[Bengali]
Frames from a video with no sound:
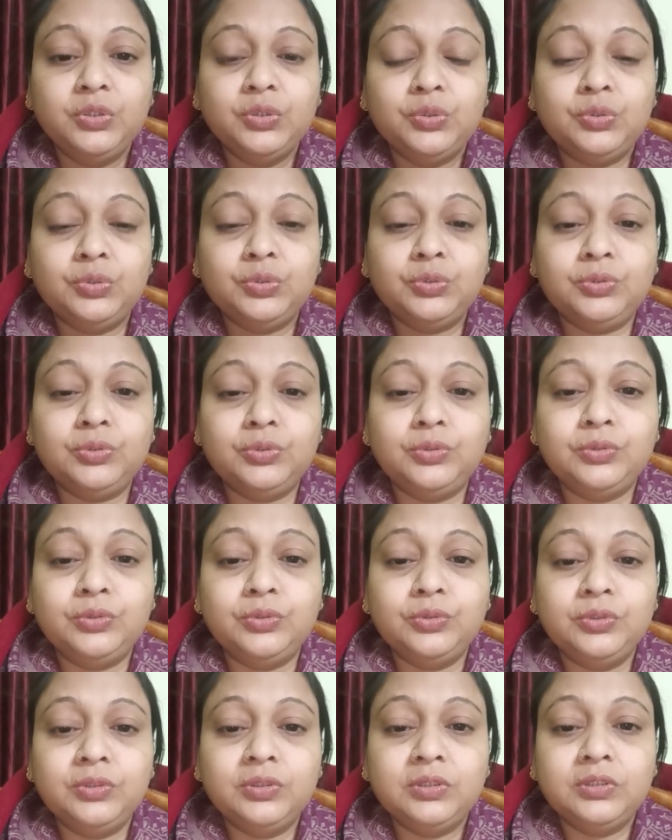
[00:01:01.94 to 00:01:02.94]
তো
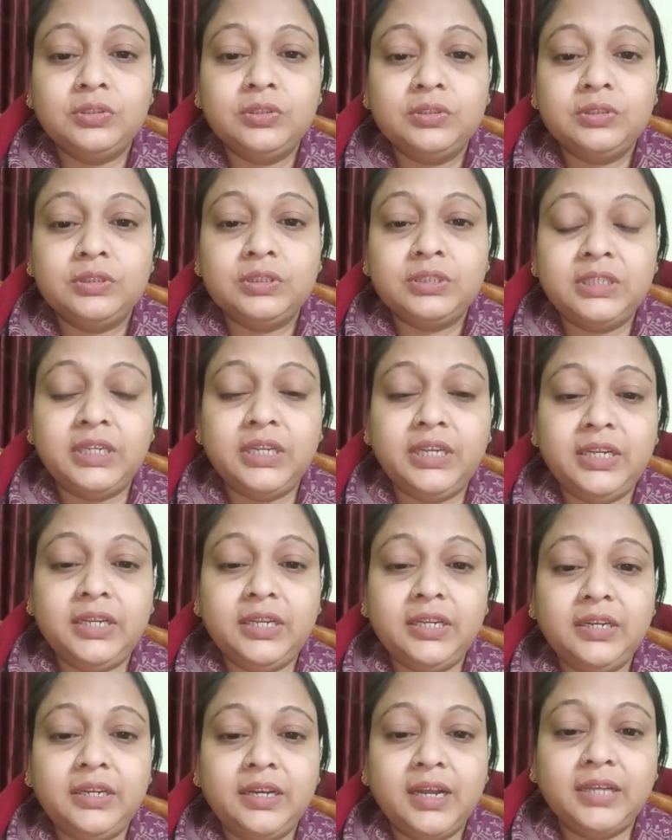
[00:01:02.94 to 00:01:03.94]
সেই
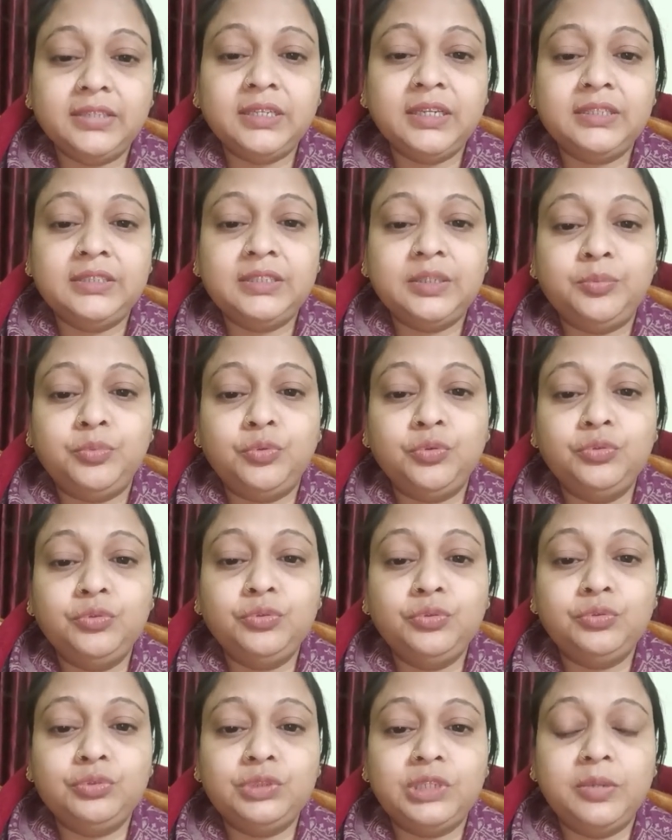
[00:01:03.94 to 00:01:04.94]
রাজার যে
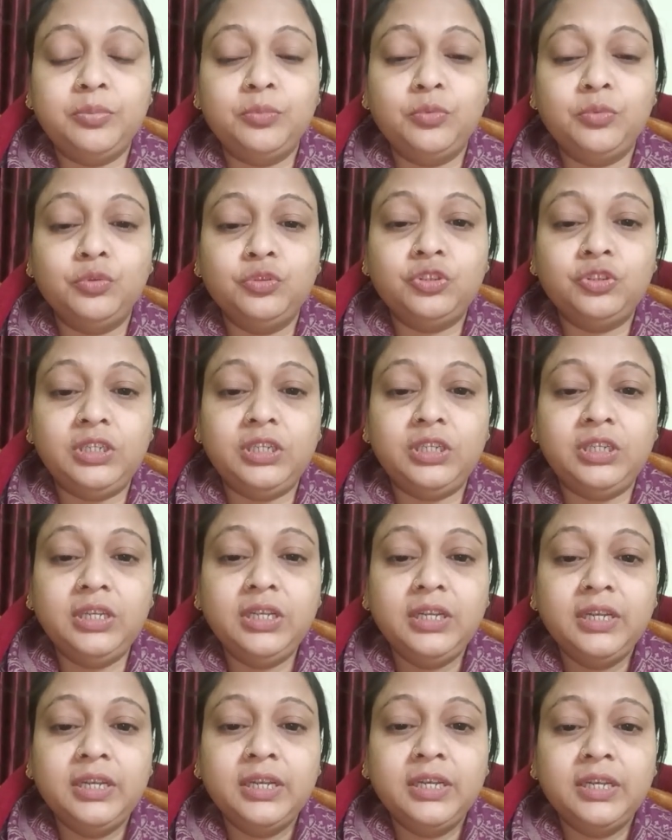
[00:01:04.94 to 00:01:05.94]
বন্ধু যে মন্ত্রী
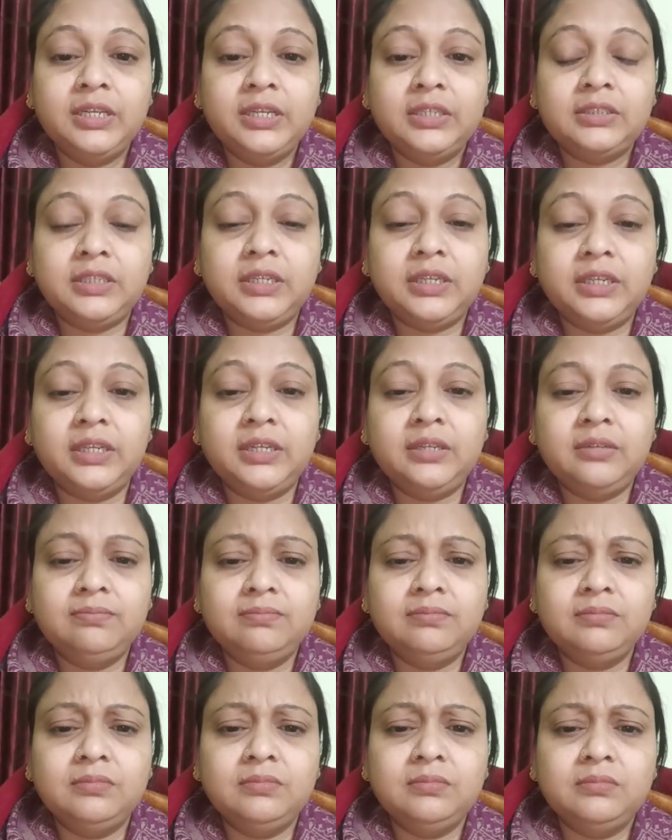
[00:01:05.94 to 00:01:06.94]
সে
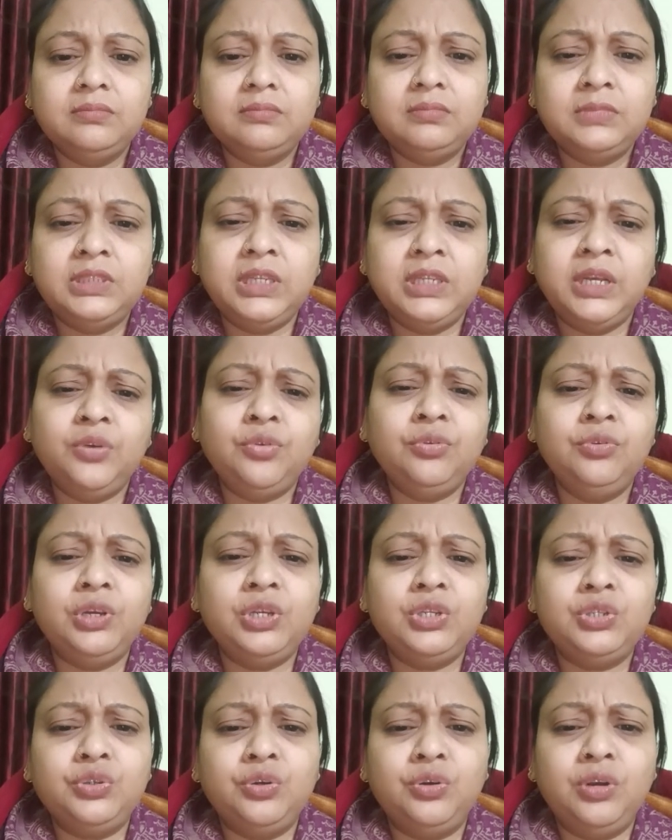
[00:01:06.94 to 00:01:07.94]
যে কোনো
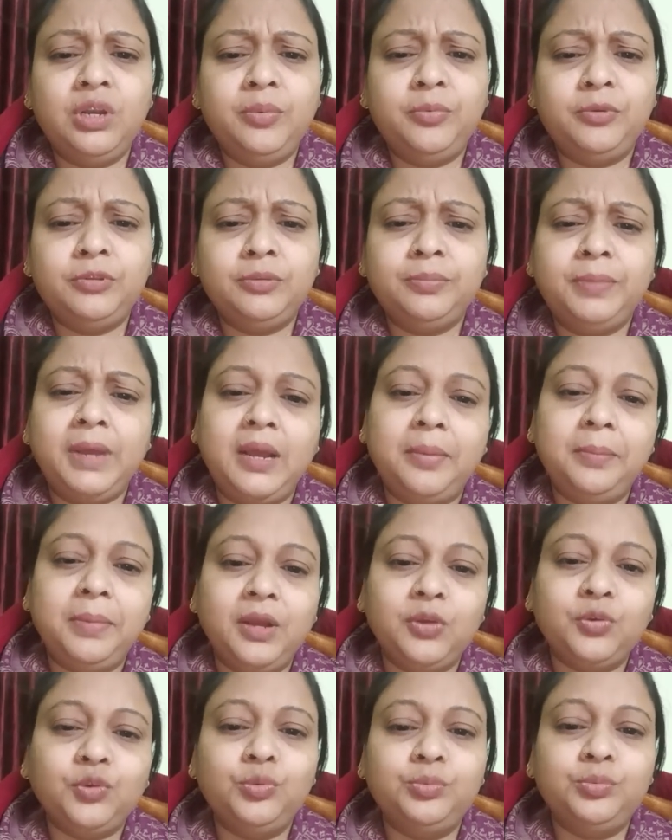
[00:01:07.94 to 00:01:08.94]
কিছু হলেই বলতো বাহ বাহ
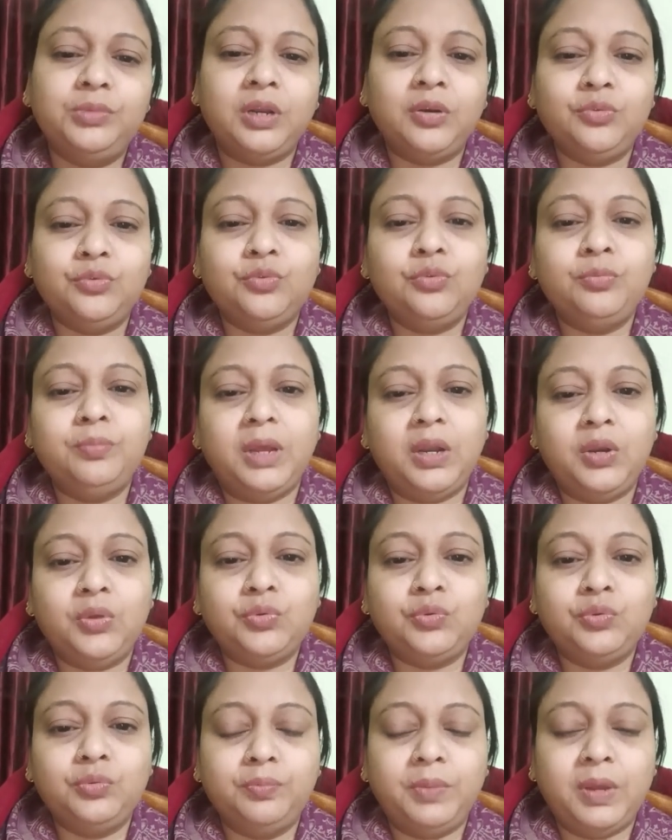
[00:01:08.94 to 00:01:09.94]
খুব দারুণ খুব ভালো
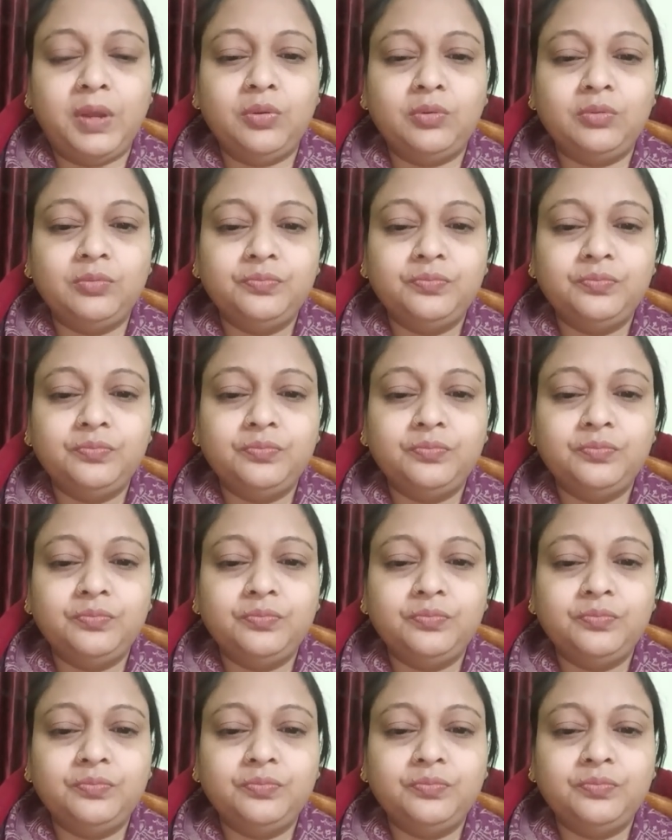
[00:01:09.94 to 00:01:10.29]
খুব ভালো